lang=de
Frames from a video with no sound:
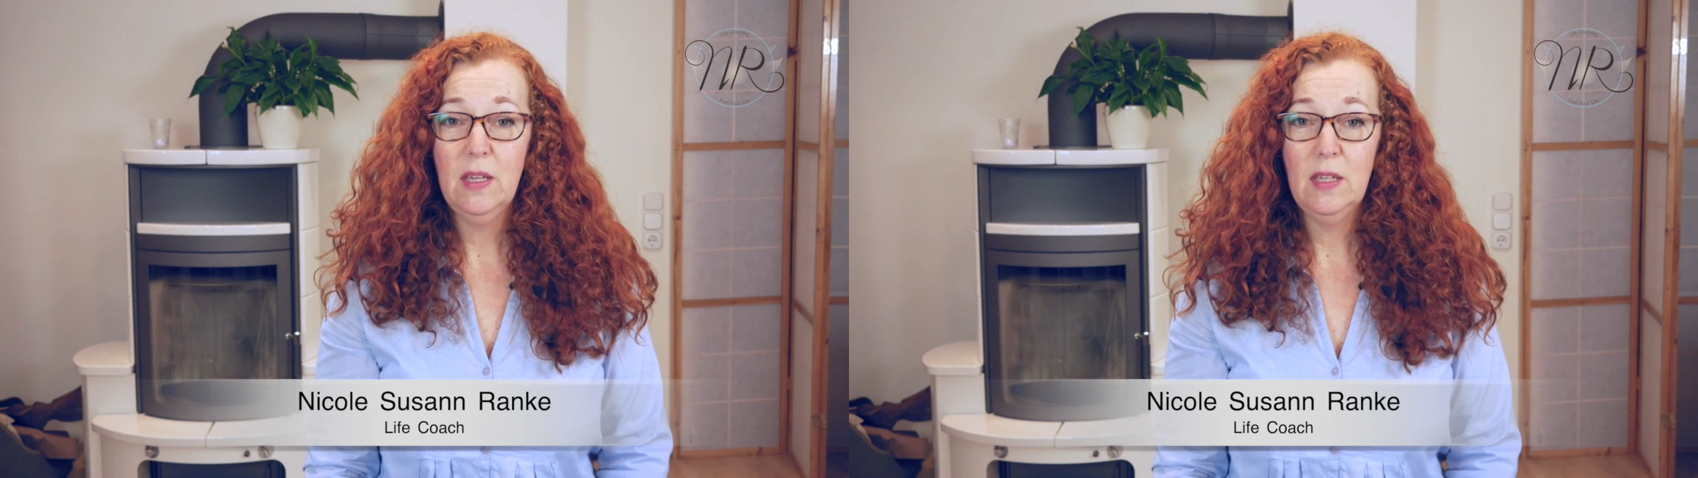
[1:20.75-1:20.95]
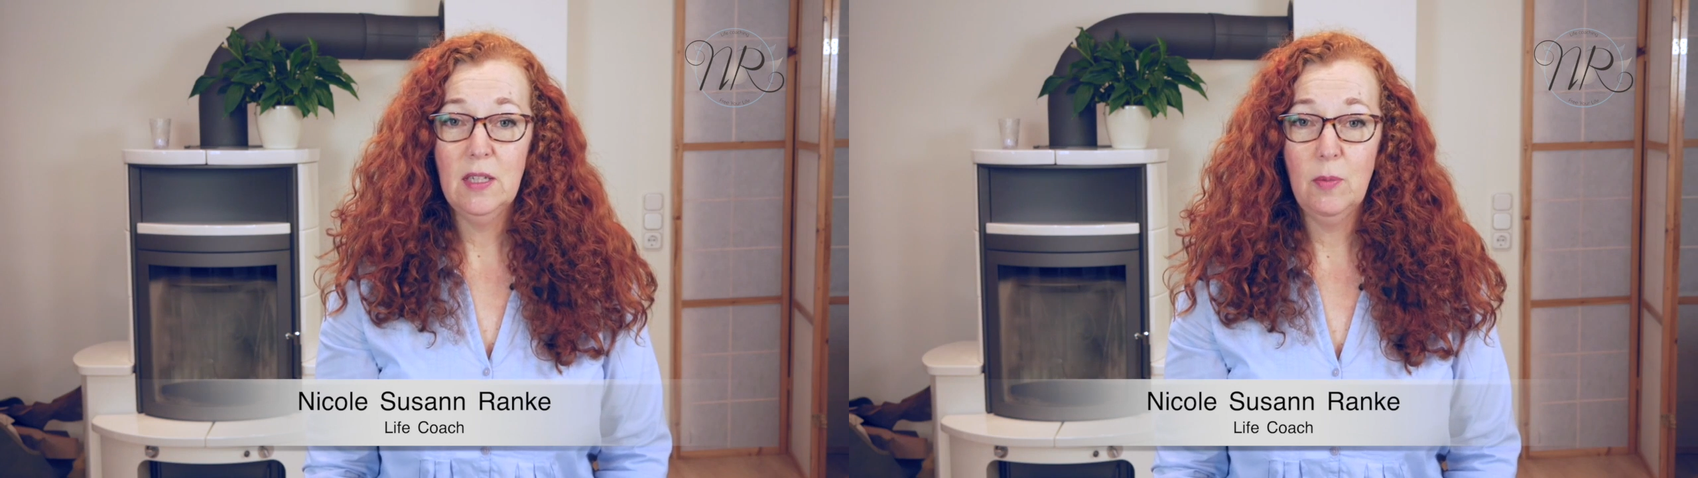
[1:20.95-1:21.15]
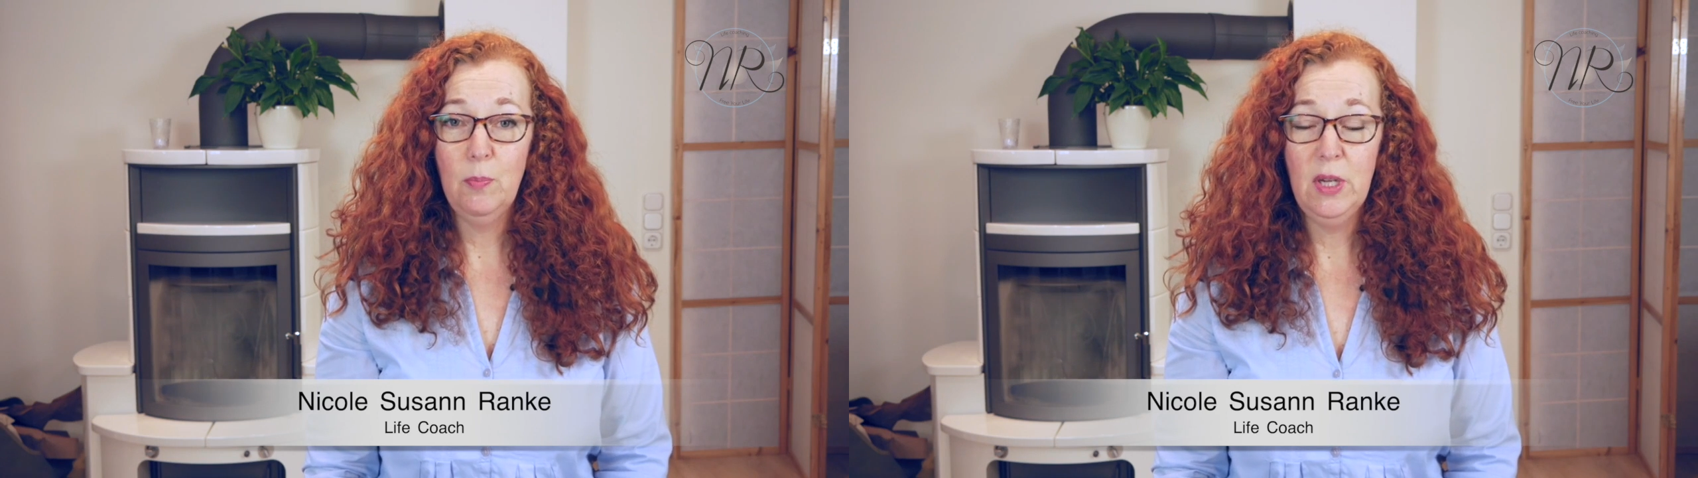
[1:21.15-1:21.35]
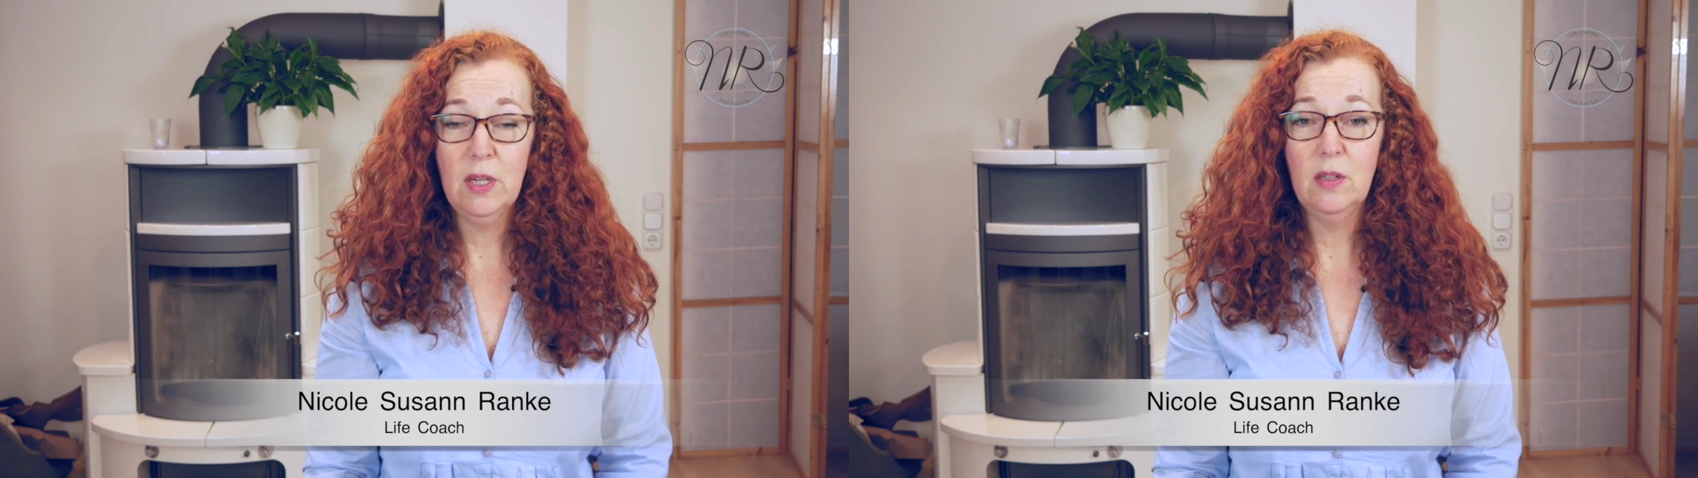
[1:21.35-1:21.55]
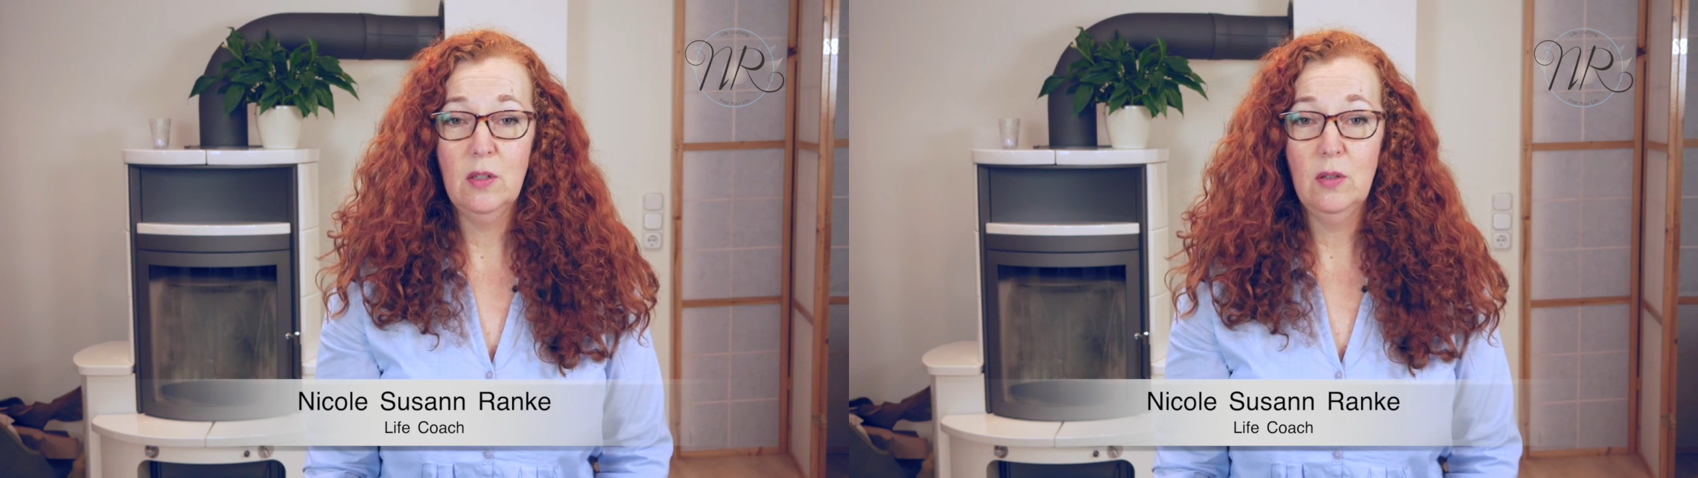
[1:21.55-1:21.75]
Ich habe
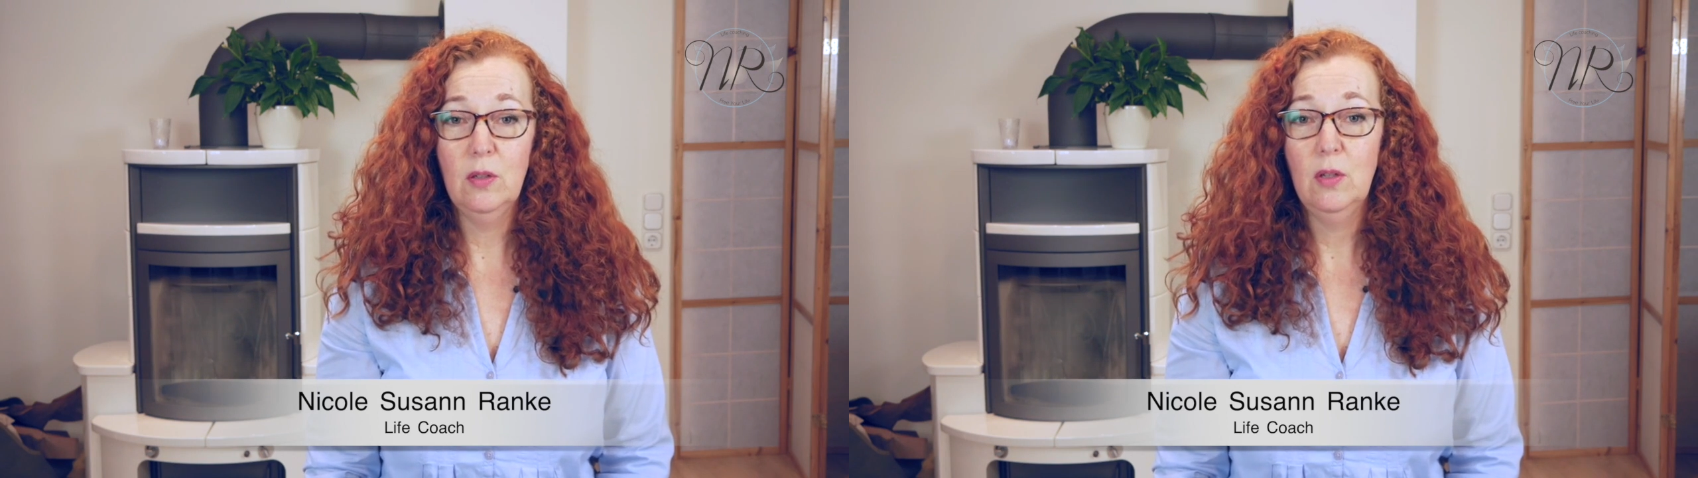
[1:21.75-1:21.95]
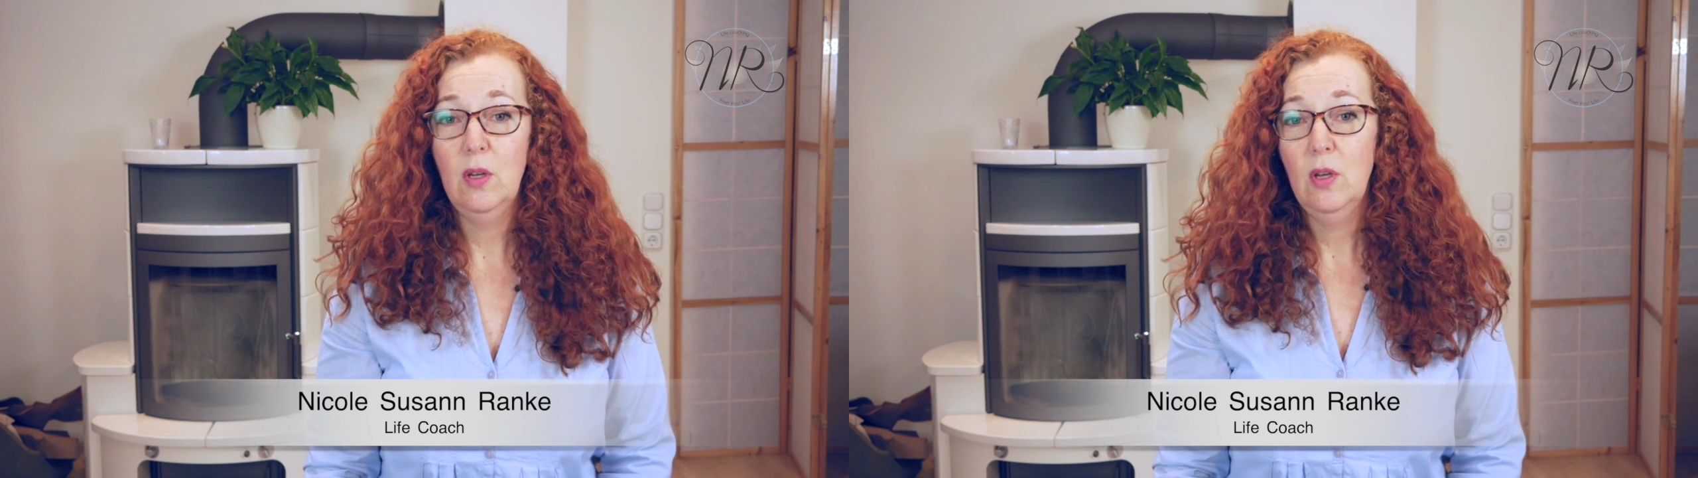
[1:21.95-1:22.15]
mehrere